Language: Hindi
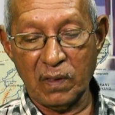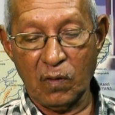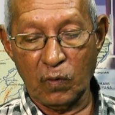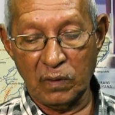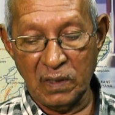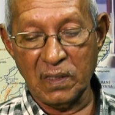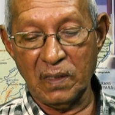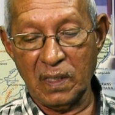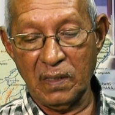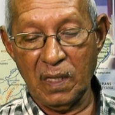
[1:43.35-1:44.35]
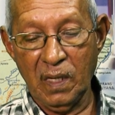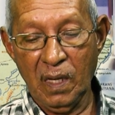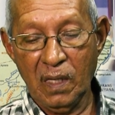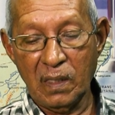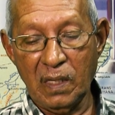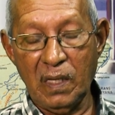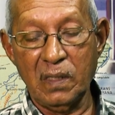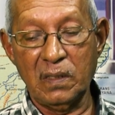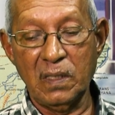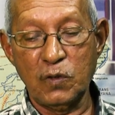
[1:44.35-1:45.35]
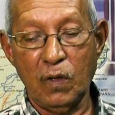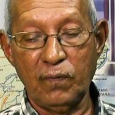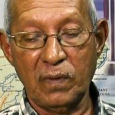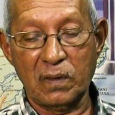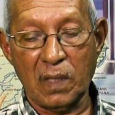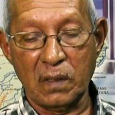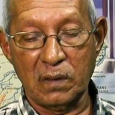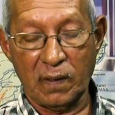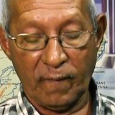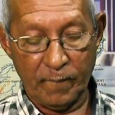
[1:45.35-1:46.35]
तक और डीजल के लिए 1987.